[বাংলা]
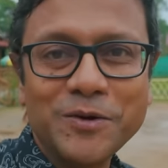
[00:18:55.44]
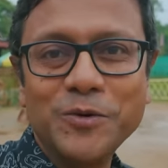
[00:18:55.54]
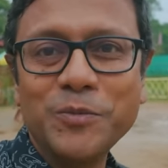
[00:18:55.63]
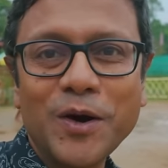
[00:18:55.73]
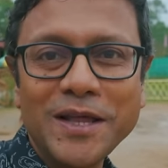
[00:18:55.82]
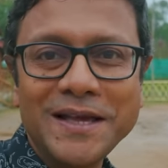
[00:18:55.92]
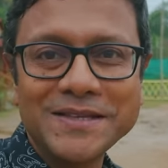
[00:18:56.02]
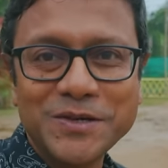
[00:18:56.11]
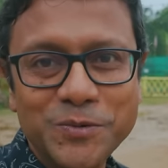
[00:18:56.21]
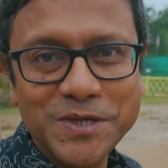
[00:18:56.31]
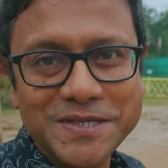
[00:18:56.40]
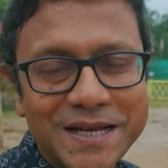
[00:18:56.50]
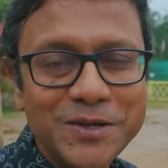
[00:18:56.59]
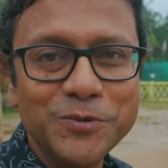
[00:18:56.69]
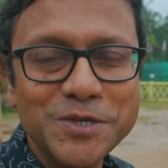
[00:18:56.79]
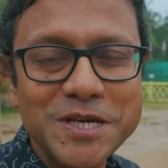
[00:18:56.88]
গুড মর্নিং আজকে উনিশ
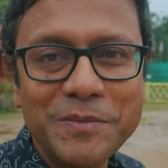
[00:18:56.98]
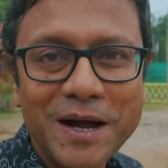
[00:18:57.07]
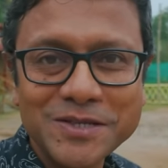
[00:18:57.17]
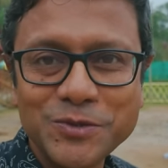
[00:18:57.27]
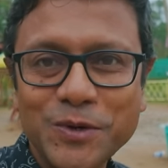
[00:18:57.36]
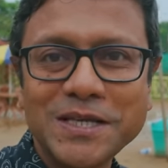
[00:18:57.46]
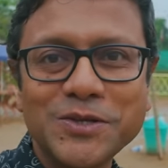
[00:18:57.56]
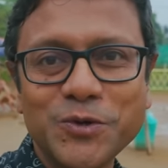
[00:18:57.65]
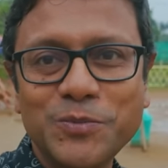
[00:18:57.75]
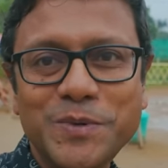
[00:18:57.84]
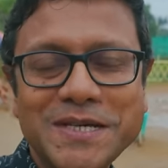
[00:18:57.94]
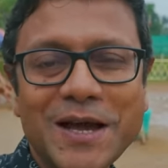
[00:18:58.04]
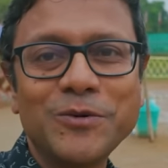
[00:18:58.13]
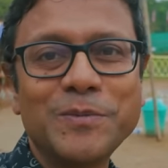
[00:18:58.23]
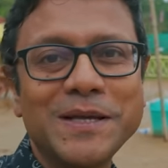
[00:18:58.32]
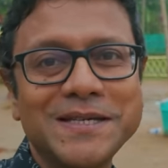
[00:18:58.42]
তারিখ উনিশে মার্চ দু
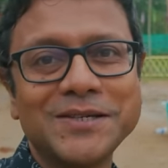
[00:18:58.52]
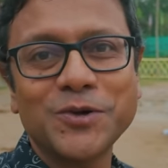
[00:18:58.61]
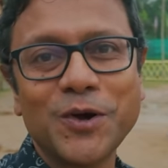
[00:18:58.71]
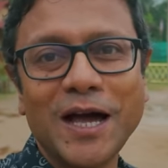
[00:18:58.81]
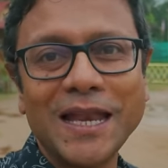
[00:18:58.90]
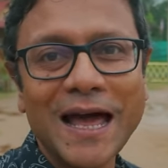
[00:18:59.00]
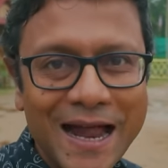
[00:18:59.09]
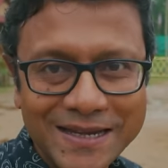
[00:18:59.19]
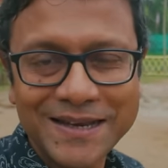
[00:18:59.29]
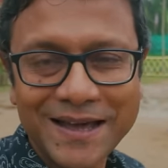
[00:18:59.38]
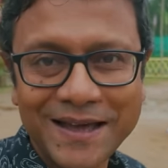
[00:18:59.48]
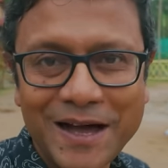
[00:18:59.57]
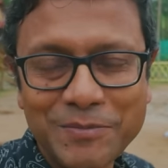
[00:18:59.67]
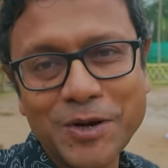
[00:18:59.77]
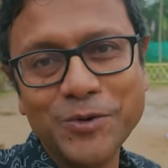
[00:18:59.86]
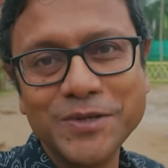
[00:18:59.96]
এখন বাজে সকাল আটটা
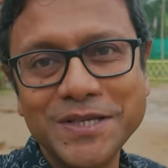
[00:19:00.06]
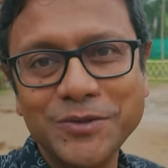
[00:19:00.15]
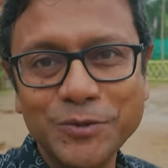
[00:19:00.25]
আমরা রয়েছি